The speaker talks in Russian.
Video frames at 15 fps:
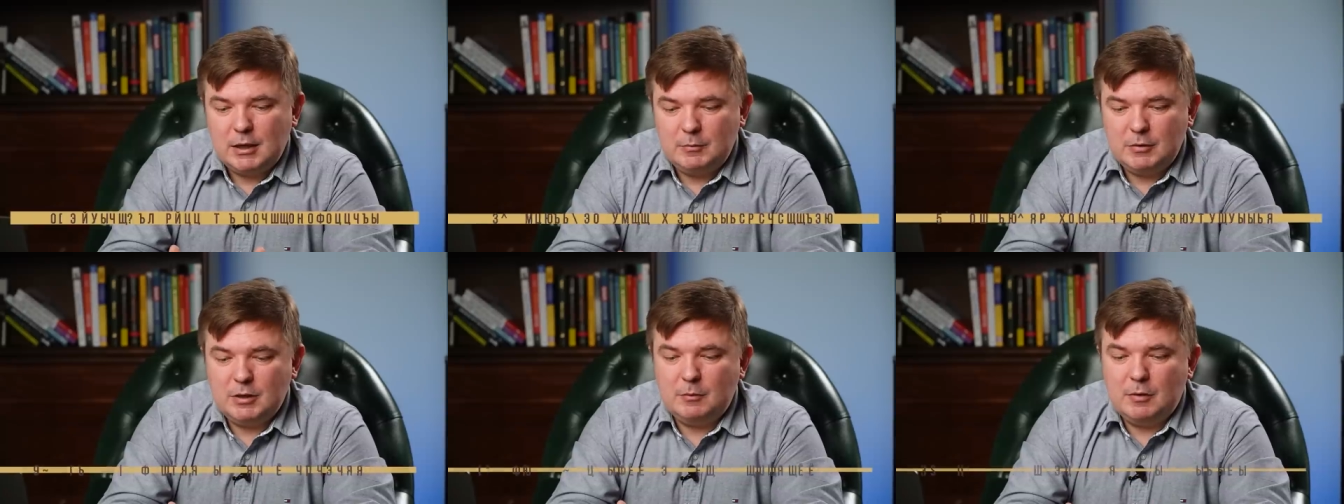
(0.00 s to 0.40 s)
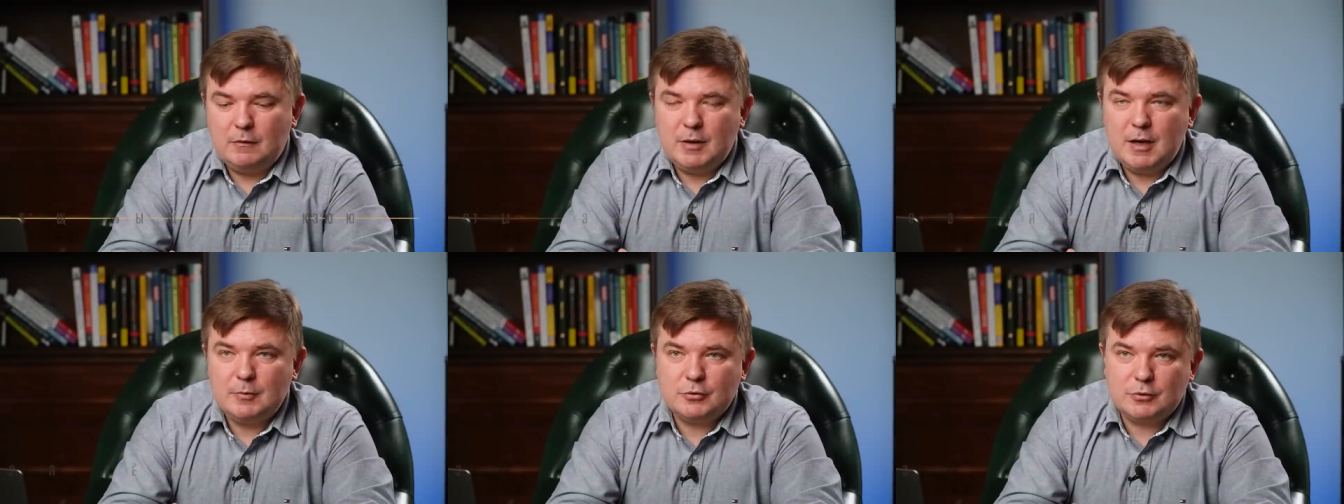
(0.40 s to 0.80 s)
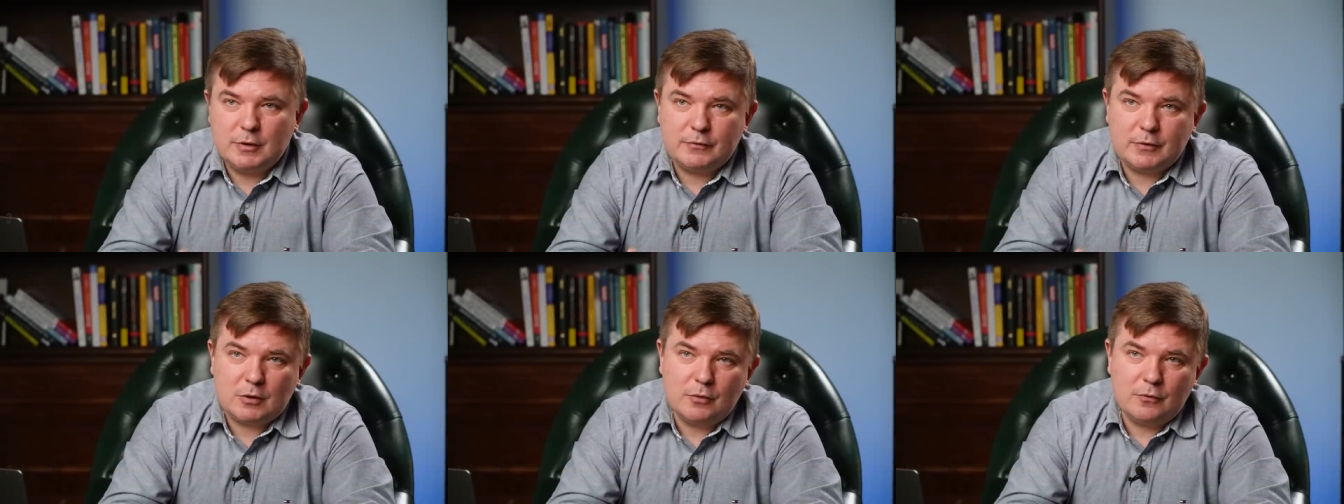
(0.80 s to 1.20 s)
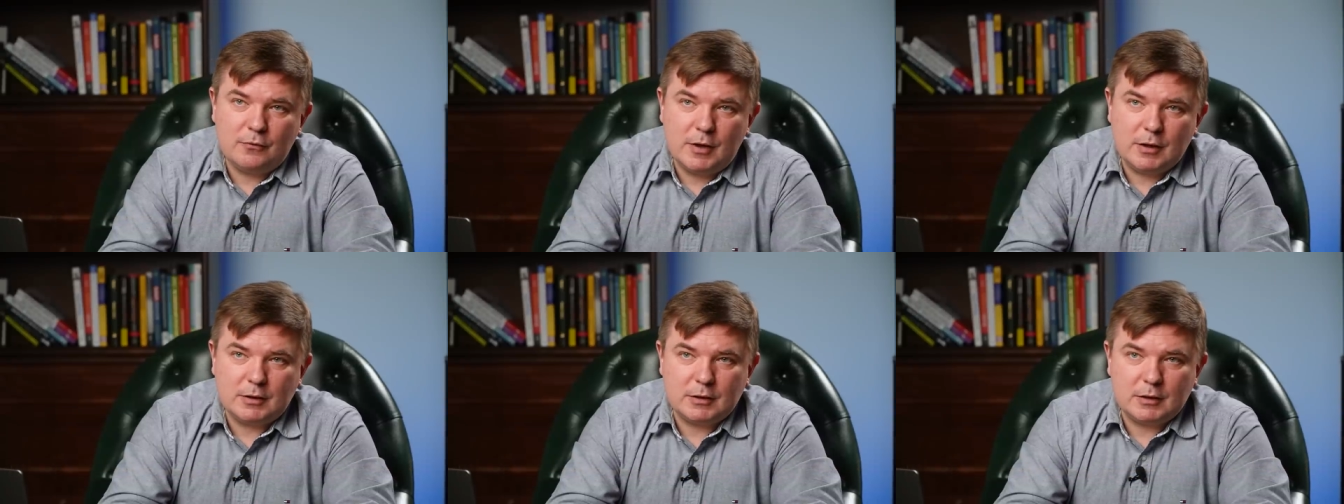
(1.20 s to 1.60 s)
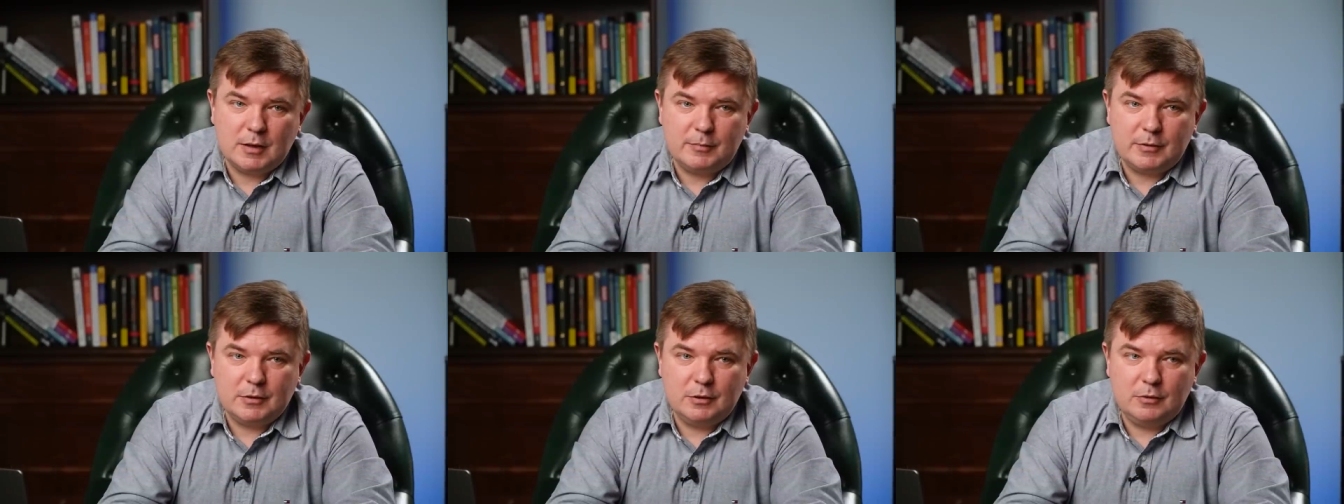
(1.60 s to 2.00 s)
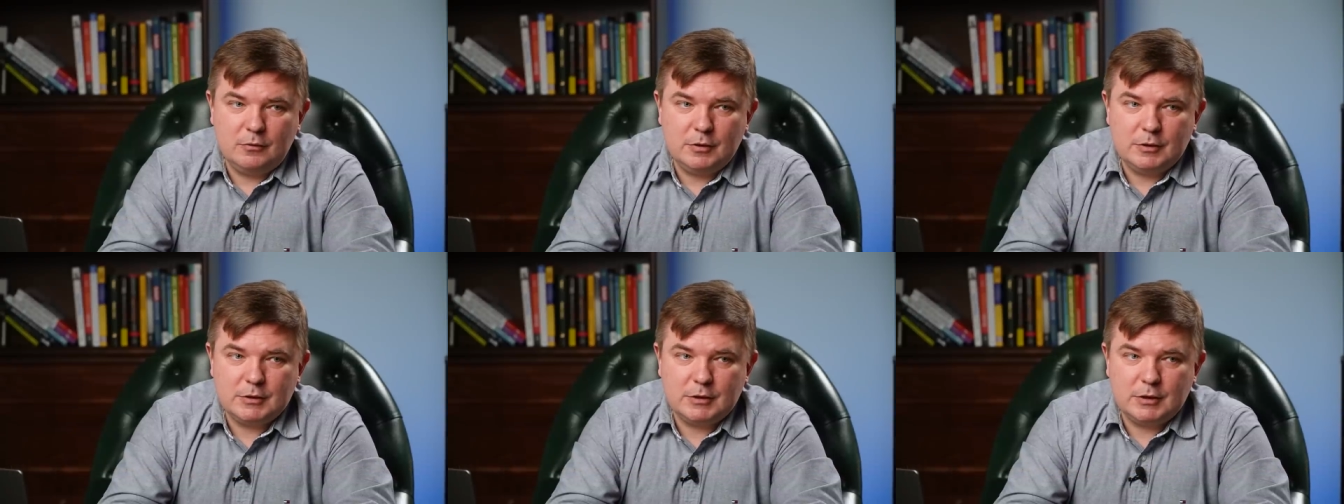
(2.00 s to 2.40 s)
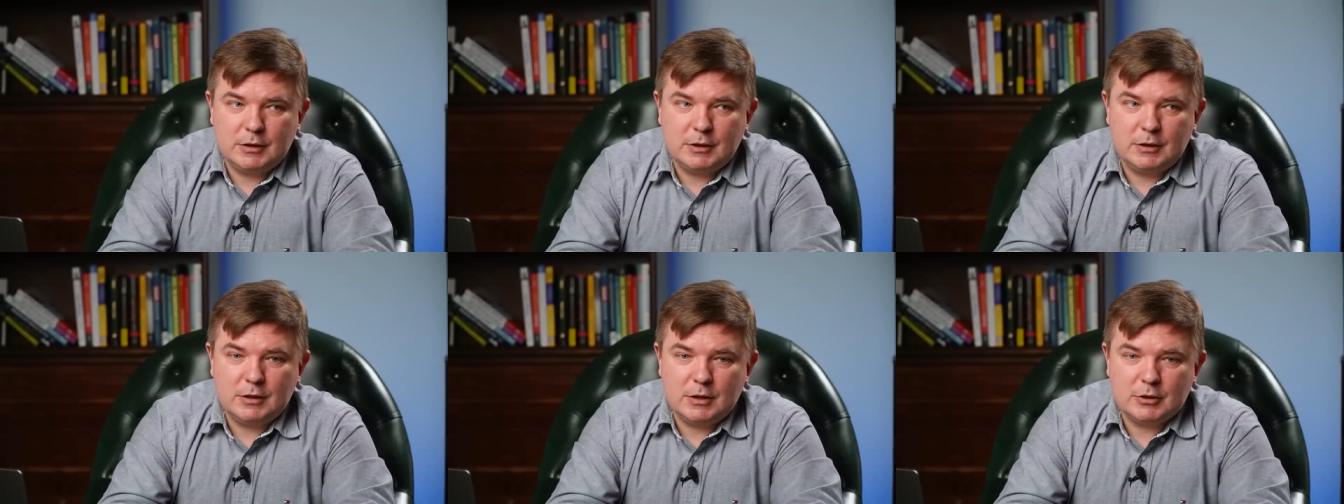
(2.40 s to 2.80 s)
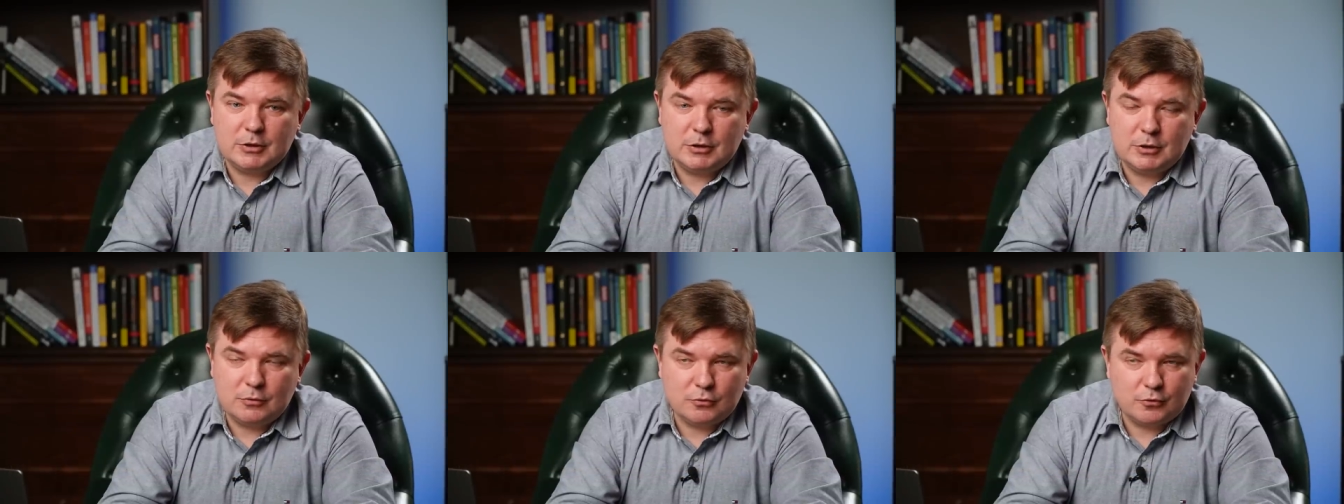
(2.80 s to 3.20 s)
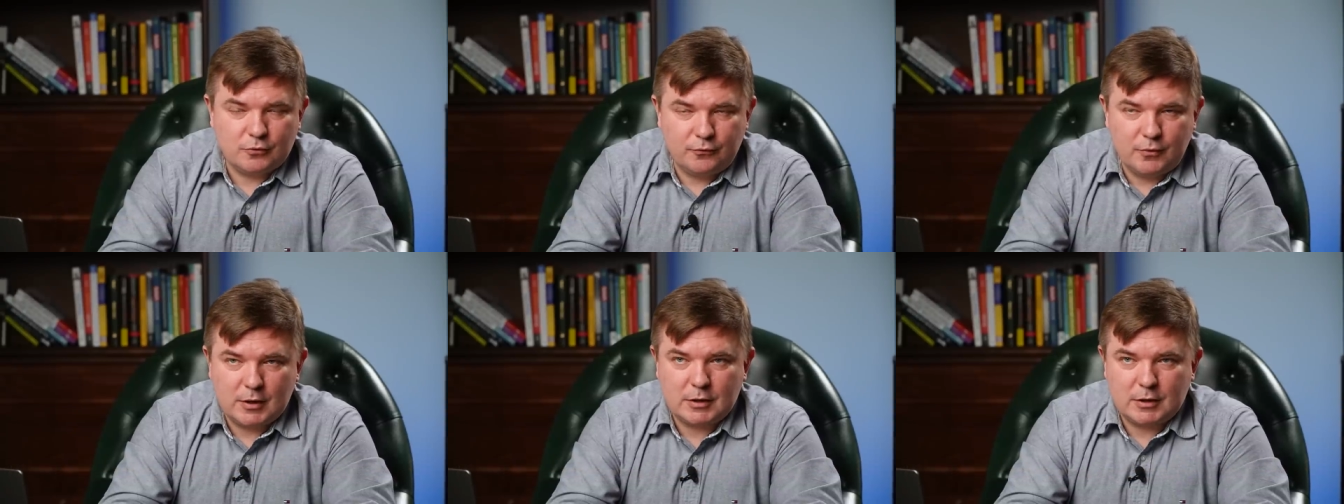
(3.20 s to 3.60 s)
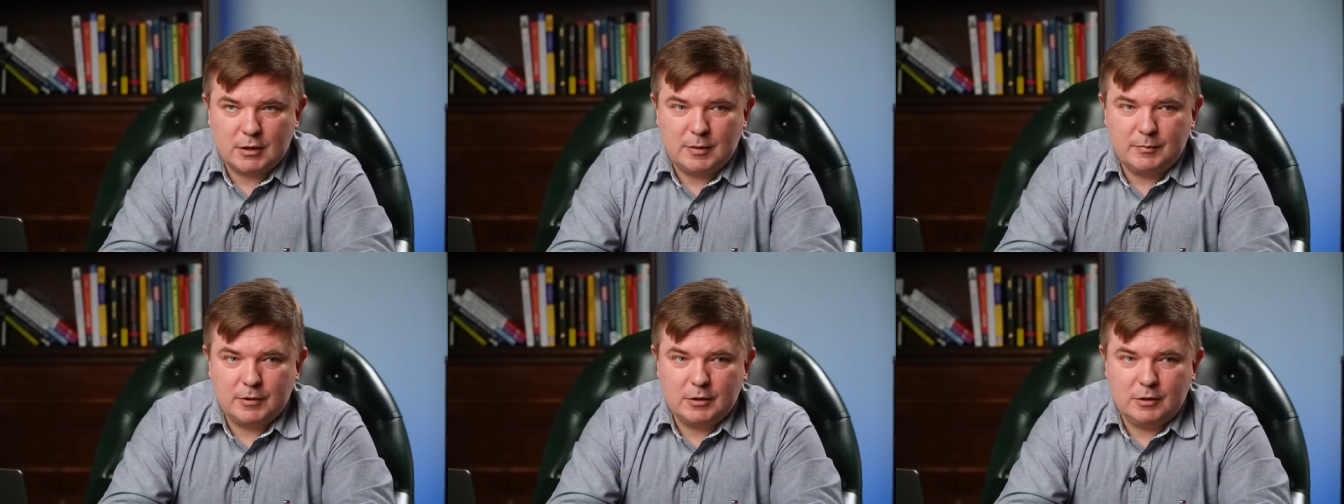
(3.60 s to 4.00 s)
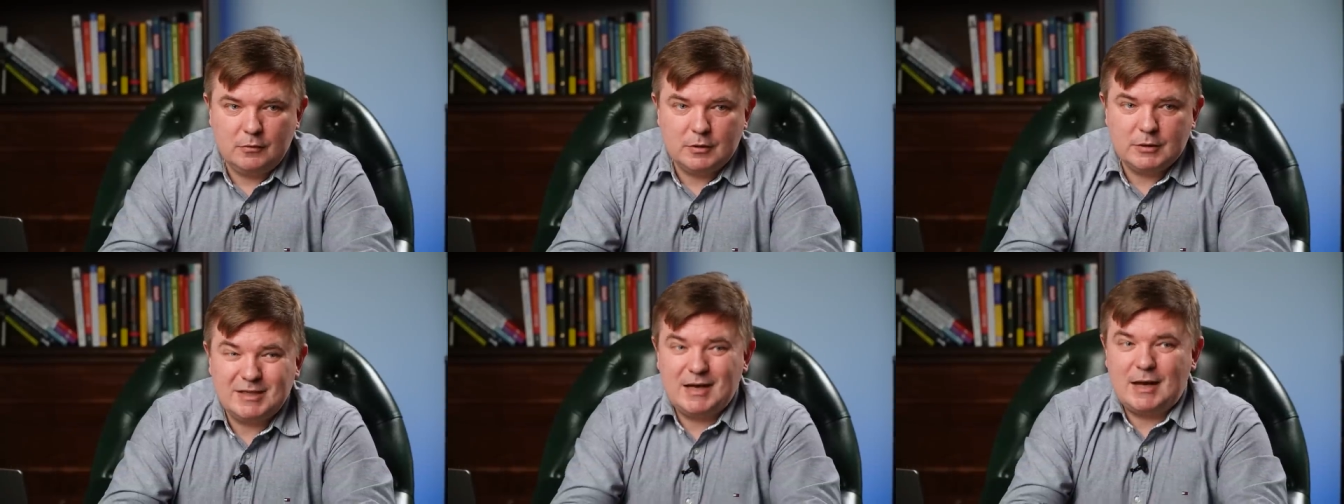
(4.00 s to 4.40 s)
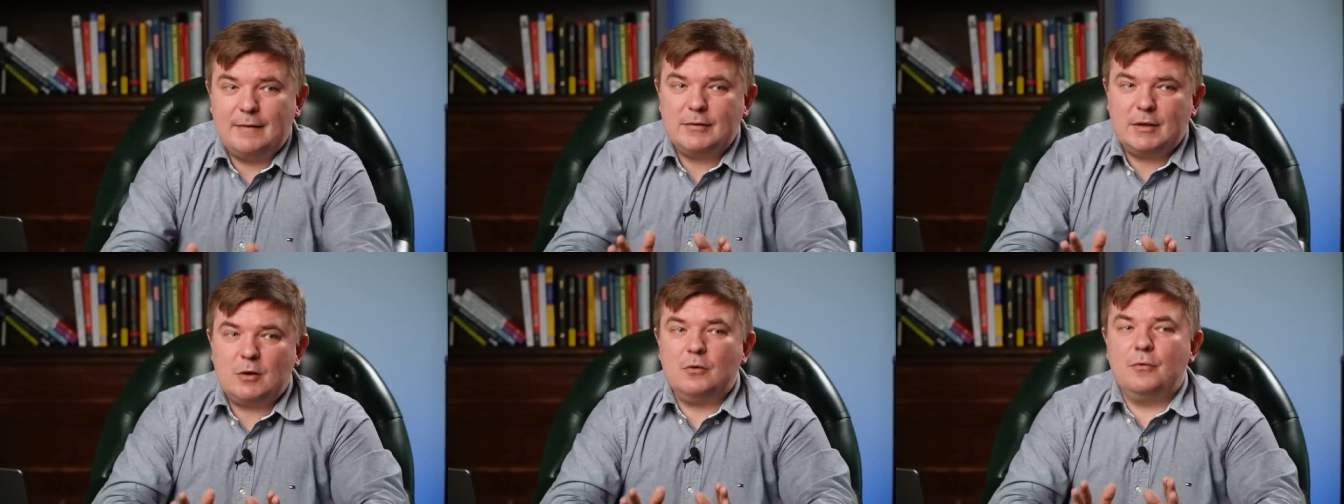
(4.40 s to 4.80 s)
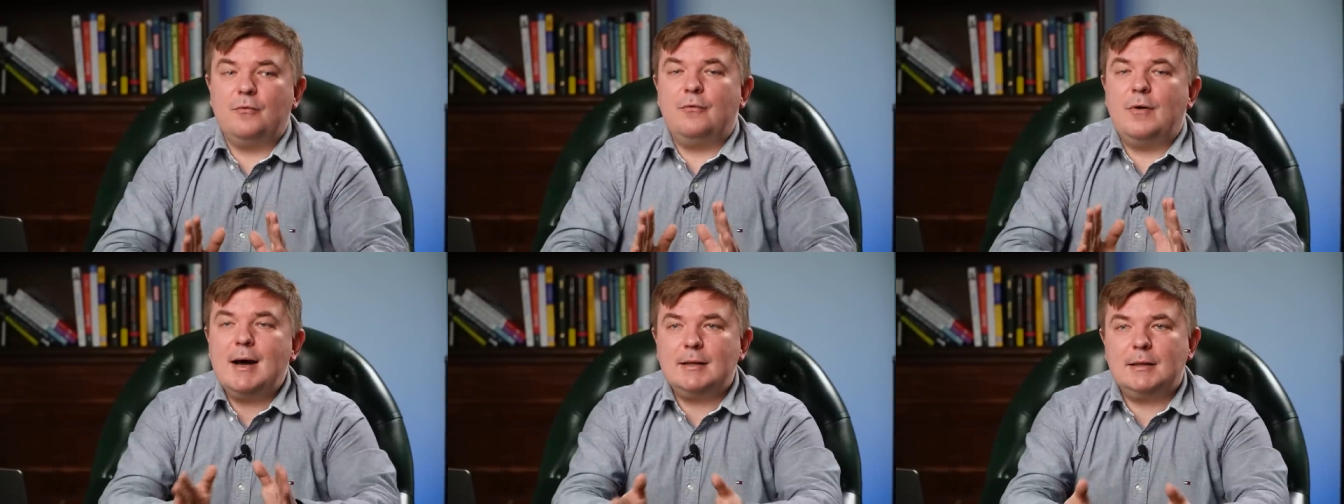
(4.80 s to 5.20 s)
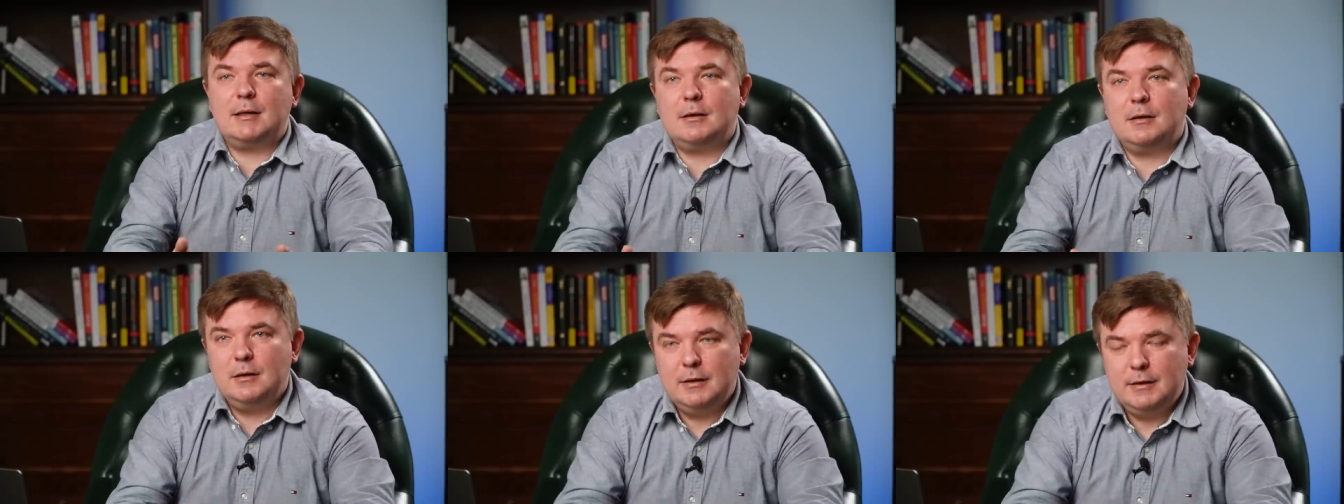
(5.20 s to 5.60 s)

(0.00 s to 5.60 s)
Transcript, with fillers: И мы добавляем сюда второй фактор неопределенности, и даже не то, что фактор неопределенности, а второй фактор –